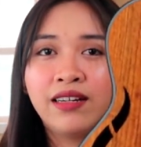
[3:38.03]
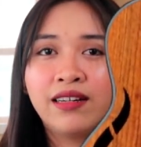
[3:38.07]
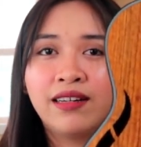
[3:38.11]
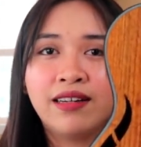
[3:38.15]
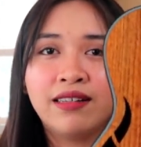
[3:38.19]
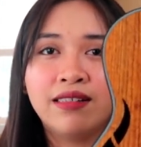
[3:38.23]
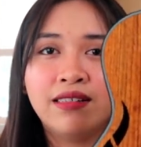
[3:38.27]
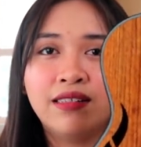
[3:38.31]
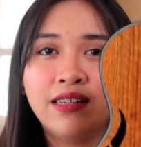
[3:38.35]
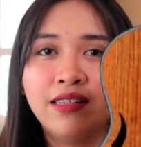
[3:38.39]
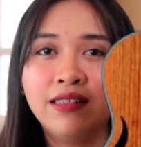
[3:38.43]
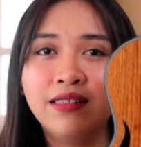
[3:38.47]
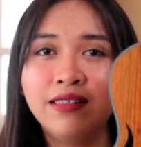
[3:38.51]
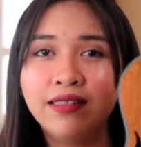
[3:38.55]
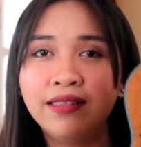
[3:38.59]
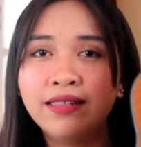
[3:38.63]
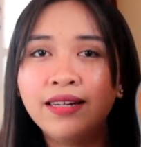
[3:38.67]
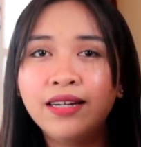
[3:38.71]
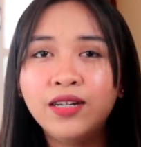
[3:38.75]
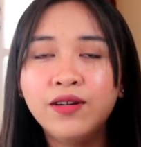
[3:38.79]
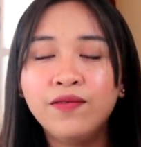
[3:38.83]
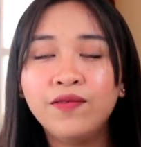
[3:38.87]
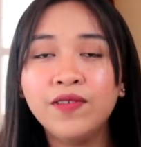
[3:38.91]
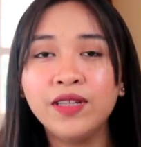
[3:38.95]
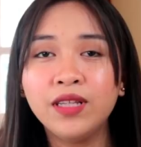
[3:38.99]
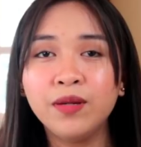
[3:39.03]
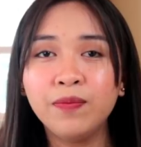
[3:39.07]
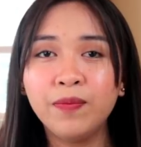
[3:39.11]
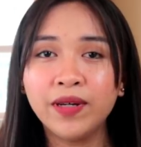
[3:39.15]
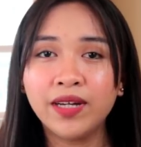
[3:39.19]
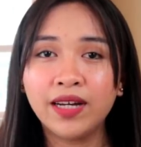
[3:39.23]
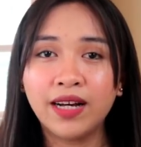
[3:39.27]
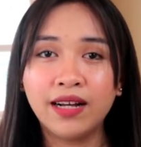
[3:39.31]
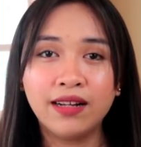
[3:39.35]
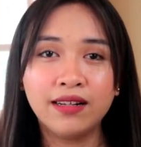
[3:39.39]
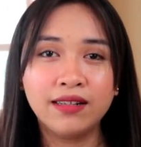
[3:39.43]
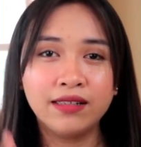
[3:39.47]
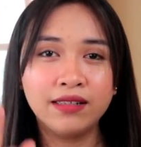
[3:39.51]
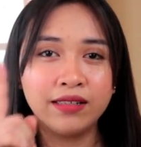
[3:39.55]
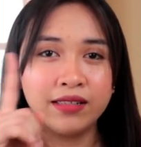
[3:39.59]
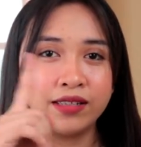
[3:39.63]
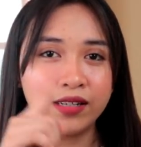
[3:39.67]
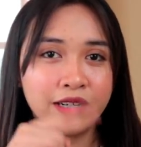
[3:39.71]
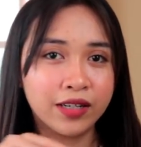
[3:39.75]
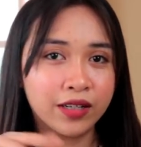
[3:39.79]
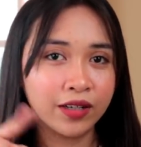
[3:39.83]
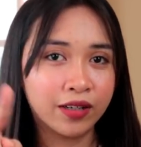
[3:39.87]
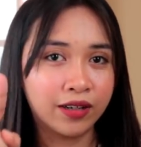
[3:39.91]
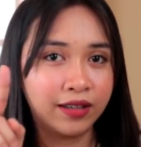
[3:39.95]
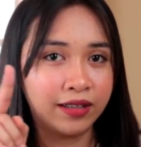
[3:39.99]
Kasi instead of a typical
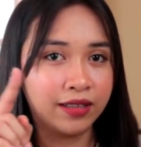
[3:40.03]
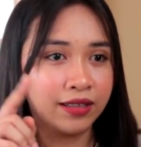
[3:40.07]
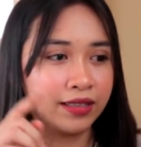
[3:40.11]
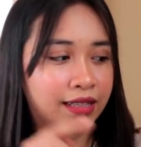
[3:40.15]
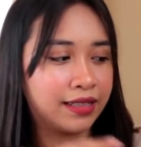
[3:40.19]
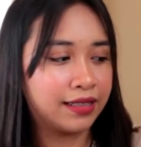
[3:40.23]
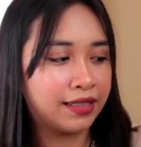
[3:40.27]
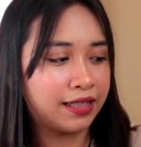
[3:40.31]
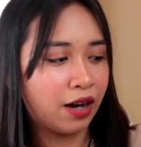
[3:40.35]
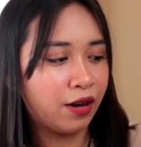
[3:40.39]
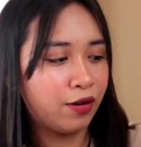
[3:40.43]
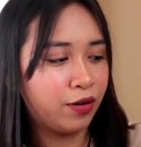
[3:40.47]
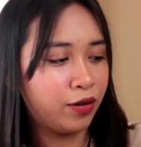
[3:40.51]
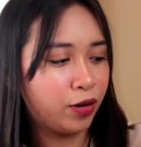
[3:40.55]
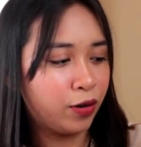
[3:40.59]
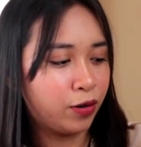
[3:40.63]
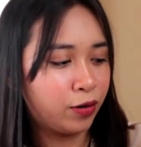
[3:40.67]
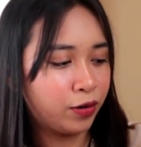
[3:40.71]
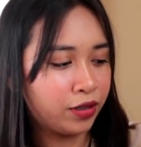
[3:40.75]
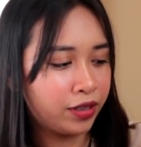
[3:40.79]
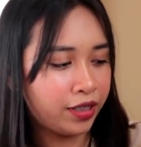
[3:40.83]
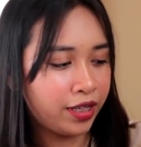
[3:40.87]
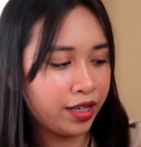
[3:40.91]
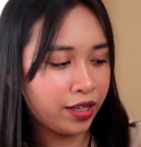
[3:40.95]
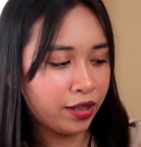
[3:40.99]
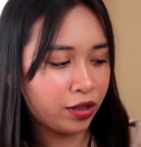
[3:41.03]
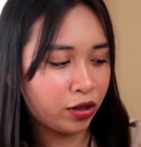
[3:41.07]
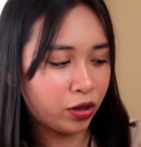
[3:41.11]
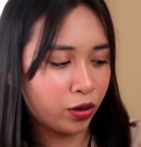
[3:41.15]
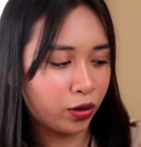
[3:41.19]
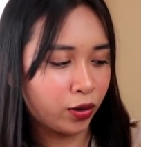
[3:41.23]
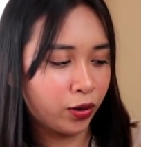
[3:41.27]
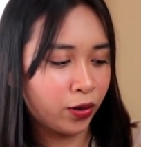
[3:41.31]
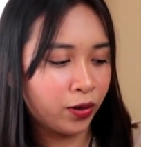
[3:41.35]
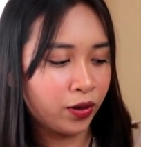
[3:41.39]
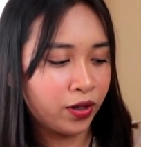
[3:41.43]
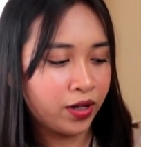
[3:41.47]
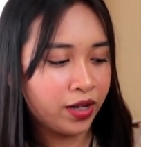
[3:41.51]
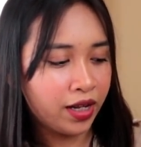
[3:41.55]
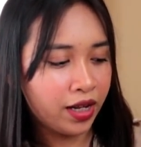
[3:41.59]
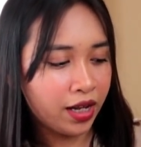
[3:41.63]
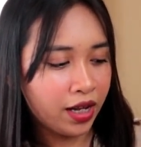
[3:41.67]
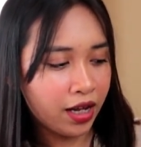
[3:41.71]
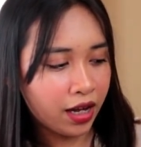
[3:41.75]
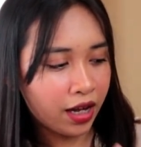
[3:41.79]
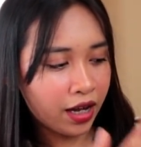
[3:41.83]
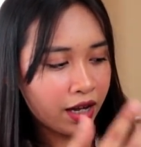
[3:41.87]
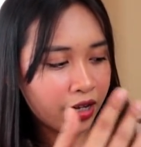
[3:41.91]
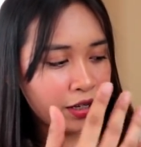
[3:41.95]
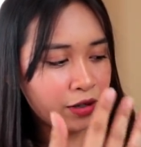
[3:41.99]
circle na sound hole dito,
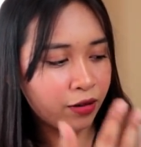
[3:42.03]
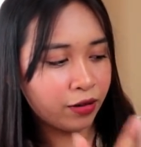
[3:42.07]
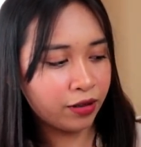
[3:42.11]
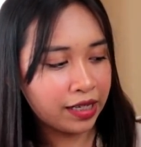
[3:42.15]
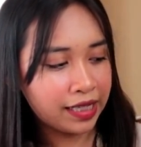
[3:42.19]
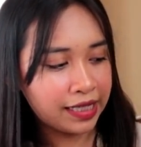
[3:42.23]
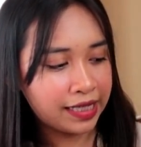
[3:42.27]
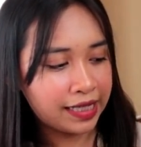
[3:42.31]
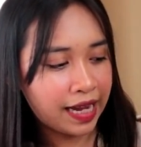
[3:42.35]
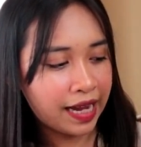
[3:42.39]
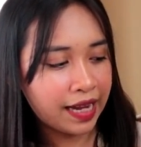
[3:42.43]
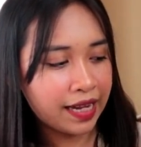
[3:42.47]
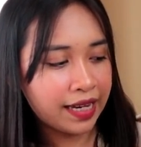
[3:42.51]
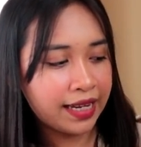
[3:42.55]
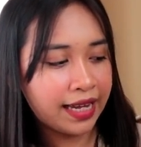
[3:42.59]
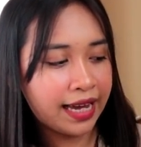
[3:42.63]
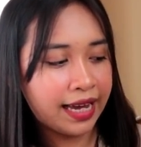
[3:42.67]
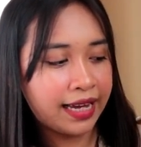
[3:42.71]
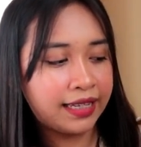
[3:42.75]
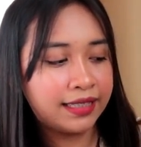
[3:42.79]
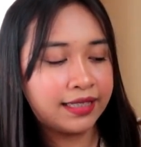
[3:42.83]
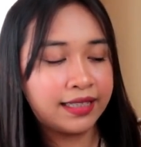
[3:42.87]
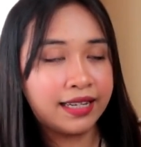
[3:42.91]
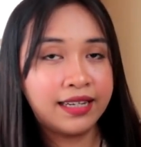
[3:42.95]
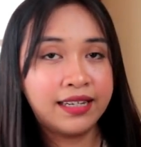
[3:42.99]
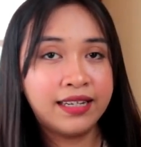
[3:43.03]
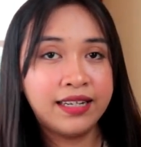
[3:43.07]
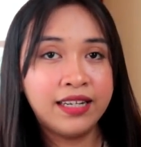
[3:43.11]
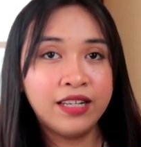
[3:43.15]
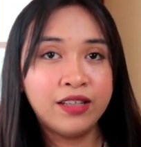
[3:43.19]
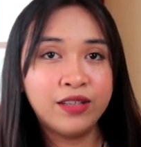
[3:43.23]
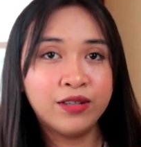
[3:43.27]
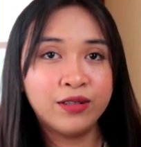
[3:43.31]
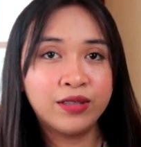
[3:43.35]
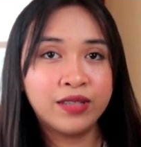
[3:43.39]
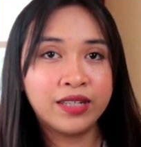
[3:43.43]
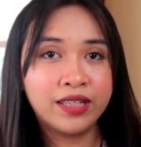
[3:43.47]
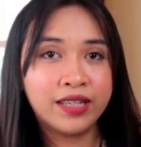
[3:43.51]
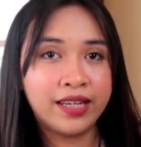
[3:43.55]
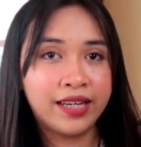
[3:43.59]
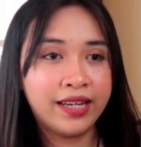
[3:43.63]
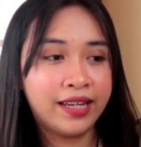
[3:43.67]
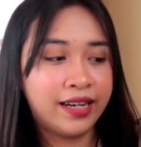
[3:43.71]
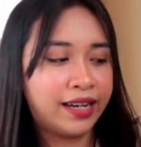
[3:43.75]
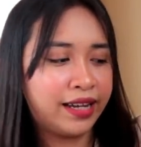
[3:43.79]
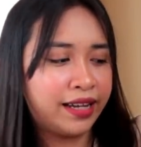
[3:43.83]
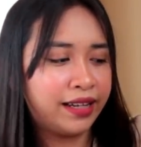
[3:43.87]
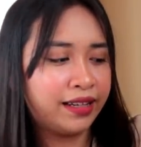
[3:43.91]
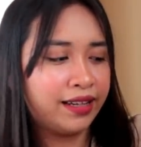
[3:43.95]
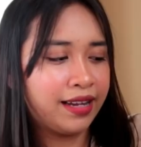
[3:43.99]
uh, yung design niya is andito sa
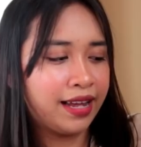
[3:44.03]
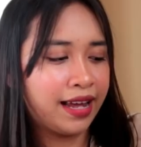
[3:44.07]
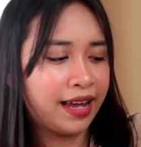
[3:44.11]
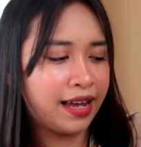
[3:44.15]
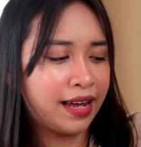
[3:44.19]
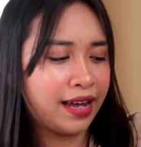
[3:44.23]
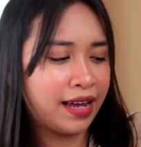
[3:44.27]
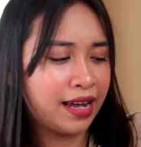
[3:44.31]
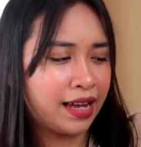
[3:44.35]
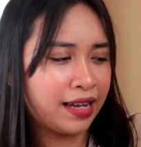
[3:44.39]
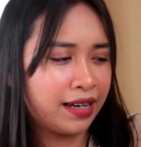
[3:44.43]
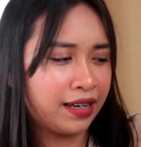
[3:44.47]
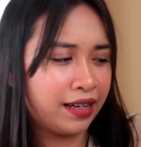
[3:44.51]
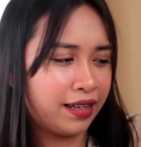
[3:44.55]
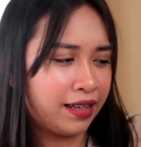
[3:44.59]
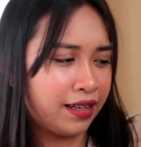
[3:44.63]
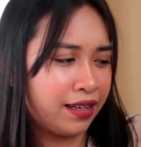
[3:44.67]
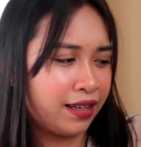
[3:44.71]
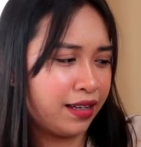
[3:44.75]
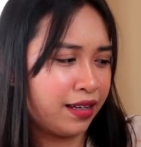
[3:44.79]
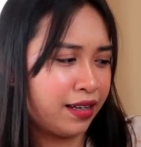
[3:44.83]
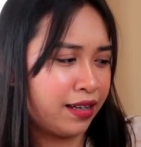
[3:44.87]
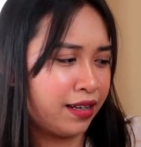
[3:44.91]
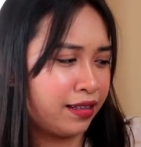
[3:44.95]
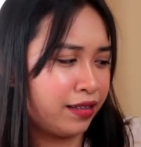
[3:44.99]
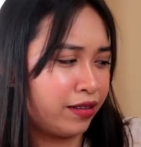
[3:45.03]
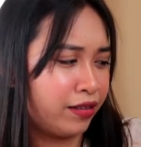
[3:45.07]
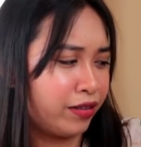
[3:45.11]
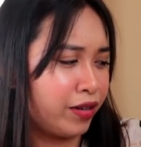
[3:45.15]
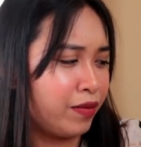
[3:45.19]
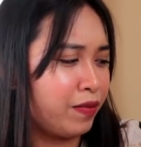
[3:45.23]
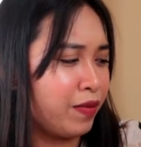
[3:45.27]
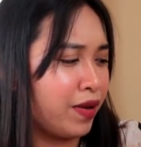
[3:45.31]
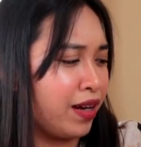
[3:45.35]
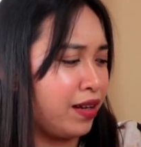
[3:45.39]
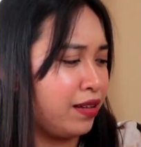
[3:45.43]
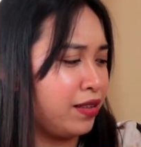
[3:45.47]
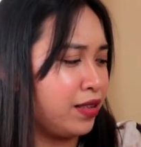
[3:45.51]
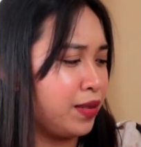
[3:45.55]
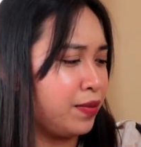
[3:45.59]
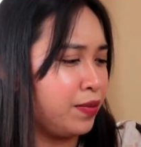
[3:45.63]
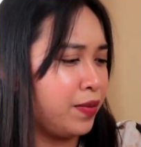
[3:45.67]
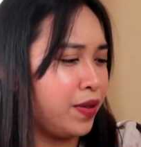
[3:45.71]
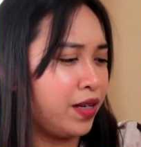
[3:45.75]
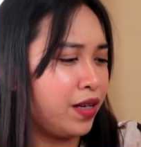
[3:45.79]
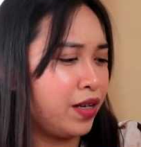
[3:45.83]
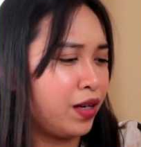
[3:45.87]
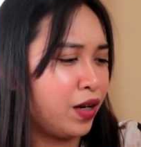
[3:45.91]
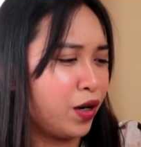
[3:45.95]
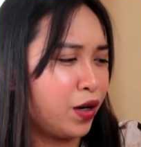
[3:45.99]
gilid. And it reminds
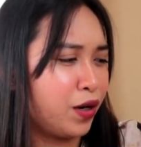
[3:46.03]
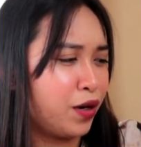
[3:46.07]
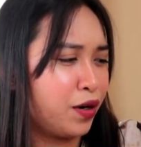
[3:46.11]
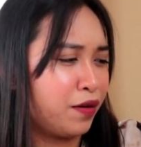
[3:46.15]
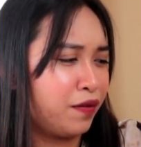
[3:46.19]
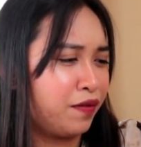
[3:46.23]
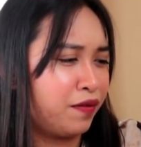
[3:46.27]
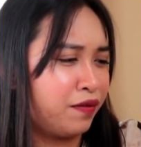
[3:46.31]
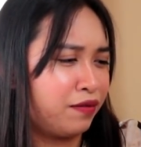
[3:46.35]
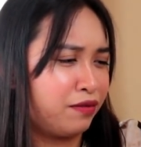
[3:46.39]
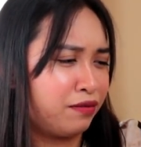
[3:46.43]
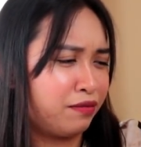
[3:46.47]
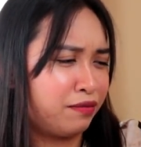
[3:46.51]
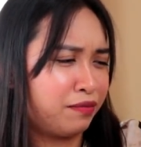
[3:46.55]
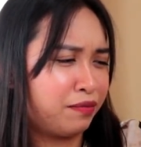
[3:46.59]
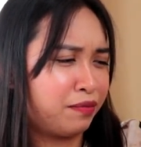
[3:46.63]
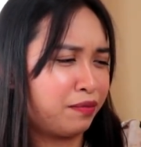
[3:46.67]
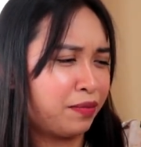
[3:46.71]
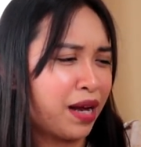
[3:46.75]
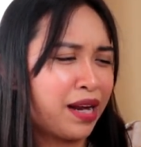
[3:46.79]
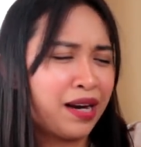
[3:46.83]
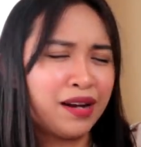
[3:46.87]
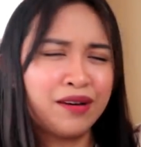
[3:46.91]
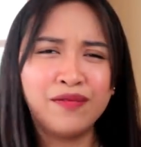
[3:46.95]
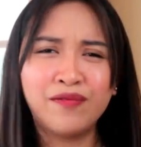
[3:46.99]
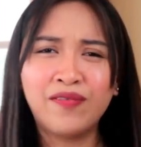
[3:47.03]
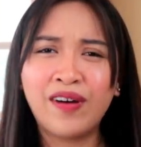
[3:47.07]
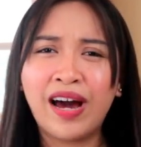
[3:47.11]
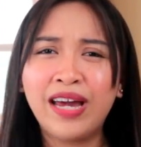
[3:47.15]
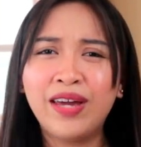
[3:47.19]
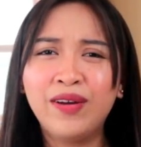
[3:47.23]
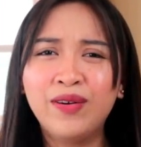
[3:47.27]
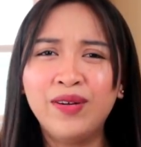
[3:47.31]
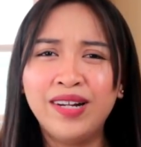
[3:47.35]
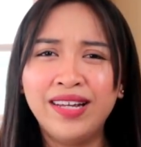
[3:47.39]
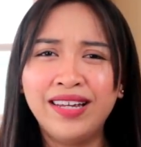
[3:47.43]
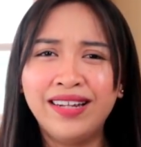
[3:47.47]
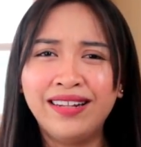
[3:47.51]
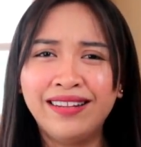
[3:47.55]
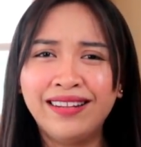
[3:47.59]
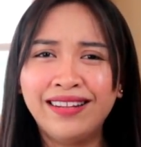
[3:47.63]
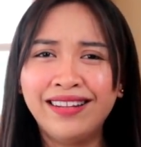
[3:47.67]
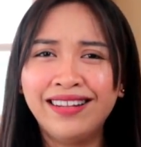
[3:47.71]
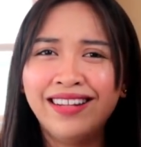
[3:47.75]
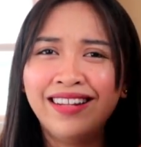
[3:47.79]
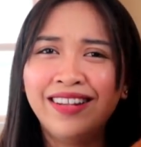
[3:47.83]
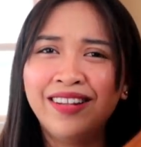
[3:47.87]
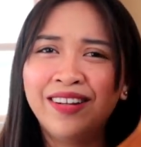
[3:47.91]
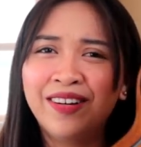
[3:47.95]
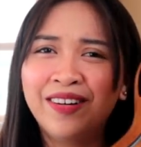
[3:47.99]
me of parang violin,
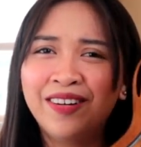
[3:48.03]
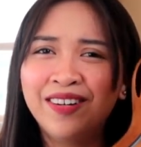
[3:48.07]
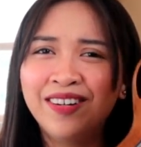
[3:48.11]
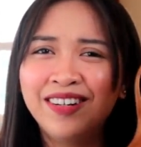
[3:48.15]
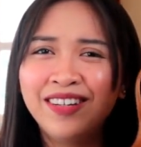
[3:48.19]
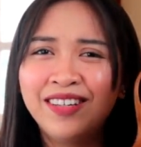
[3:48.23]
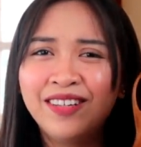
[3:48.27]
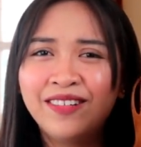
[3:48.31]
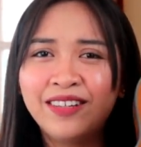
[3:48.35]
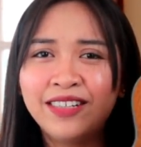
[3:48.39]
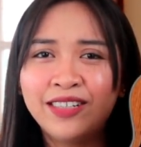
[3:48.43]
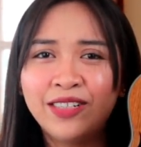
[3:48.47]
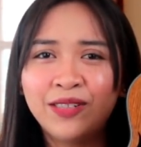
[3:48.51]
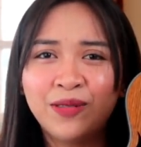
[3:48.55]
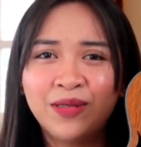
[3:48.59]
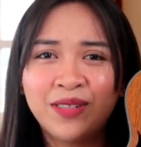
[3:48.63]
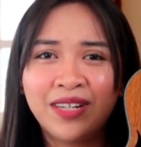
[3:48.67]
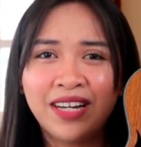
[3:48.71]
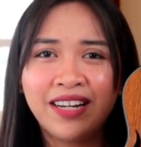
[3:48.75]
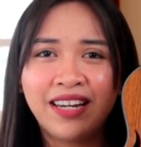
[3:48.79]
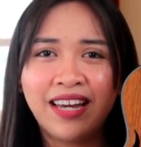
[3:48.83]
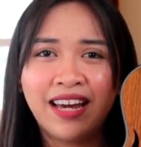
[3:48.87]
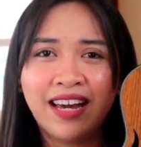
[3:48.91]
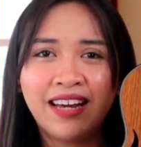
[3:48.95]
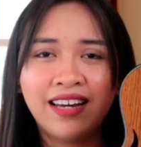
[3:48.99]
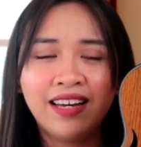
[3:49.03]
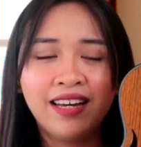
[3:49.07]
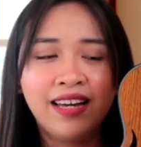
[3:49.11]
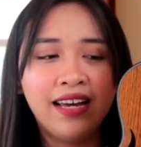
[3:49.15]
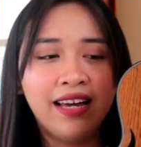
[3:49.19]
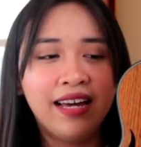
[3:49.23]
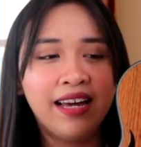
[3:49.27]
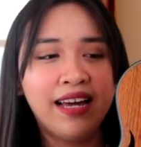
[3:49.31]
no? Yung itsura niya.